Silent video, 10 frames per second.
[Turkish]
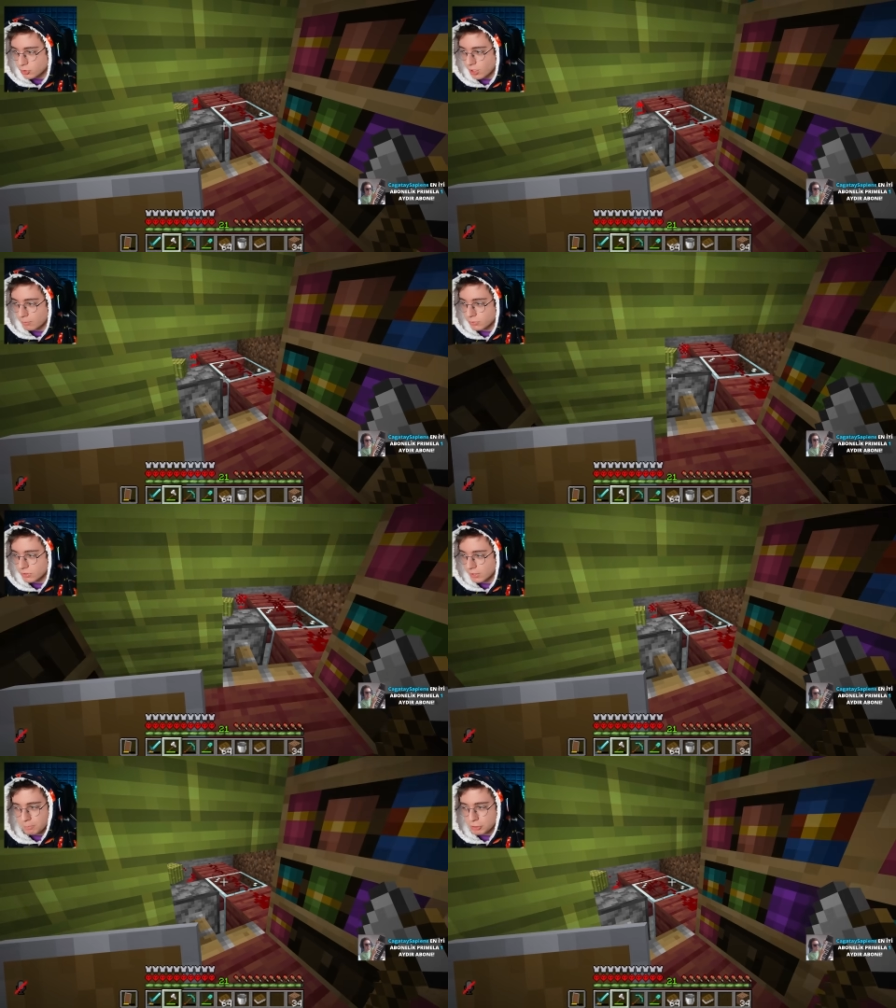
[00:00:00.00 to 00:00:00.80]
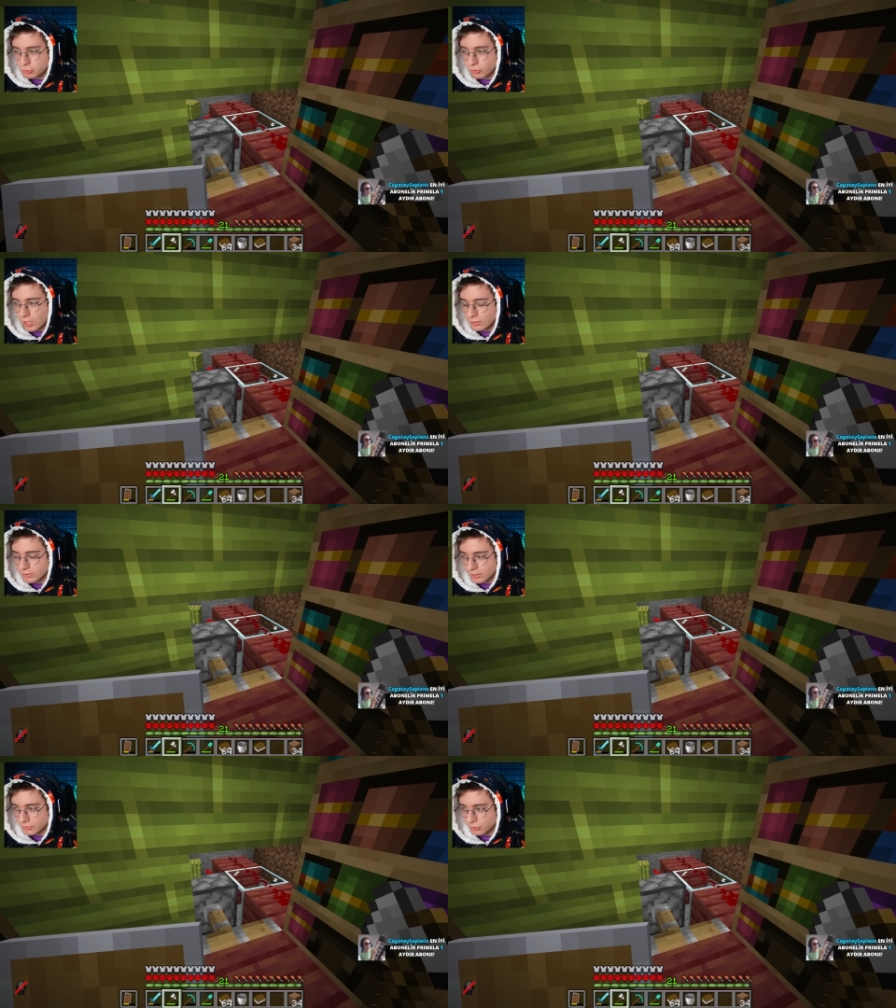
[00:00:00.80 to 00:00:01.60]
Cam buradan pistonu
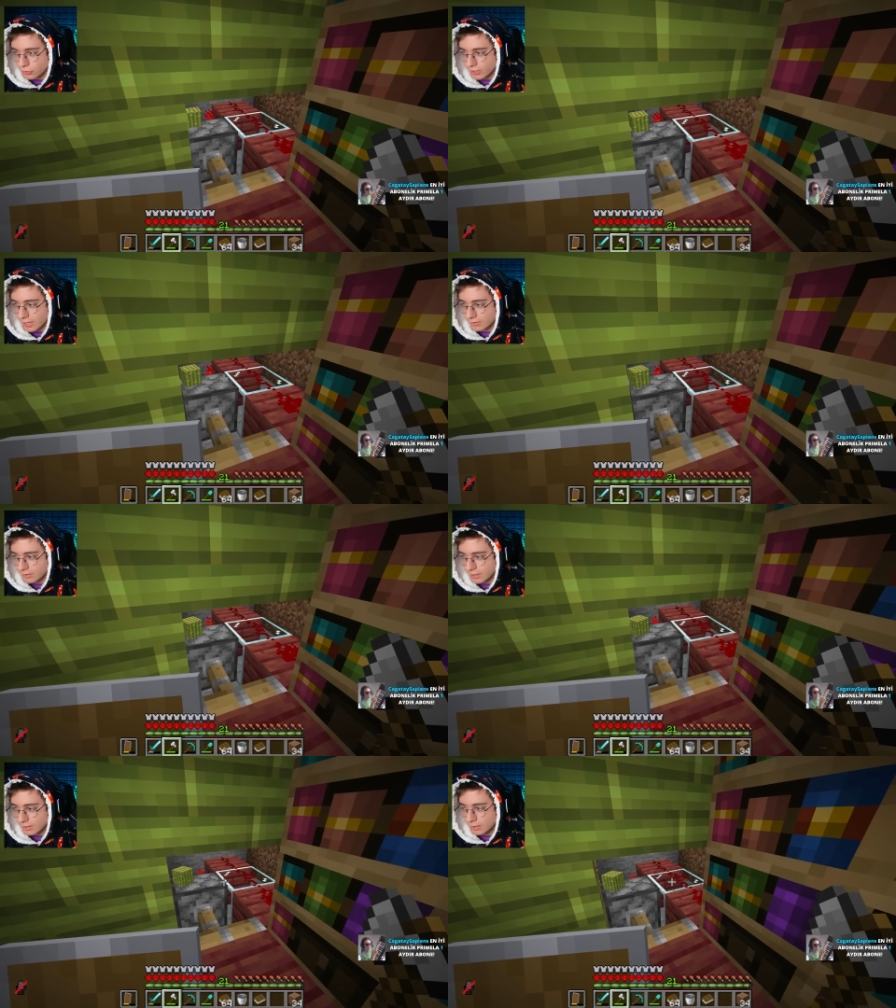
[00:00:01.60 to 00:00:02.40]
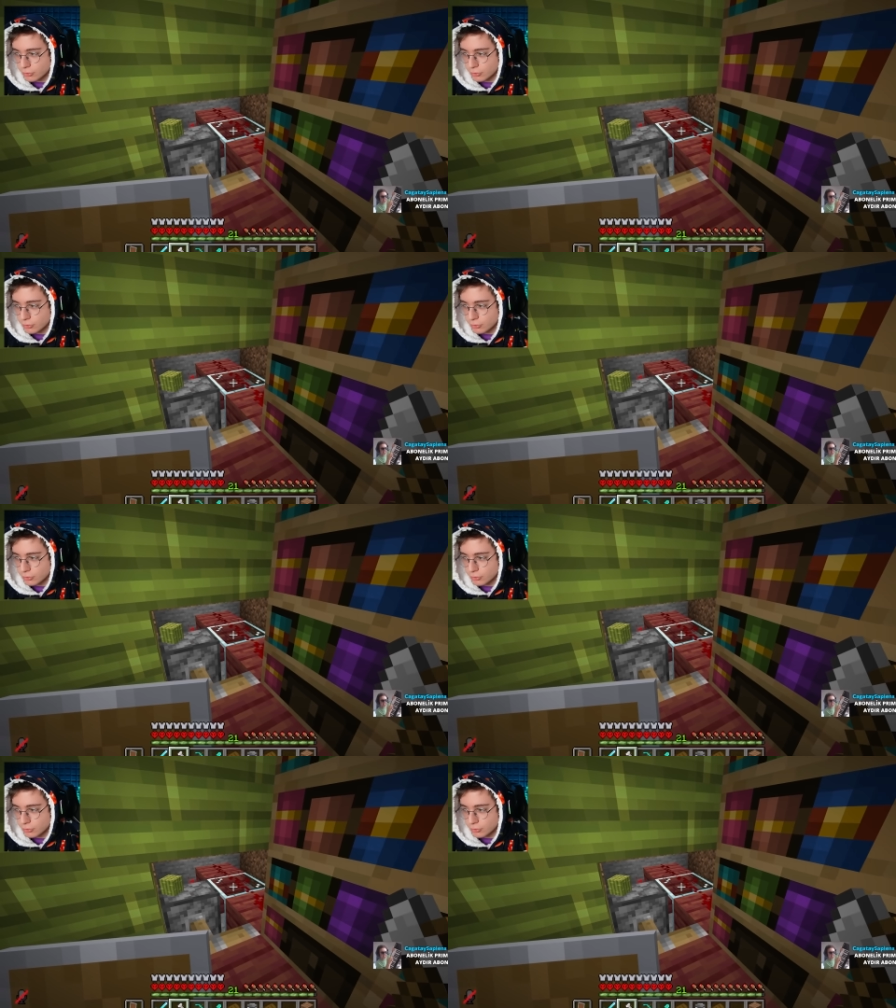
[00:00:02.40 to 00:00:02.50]
algılattırıyor kendine.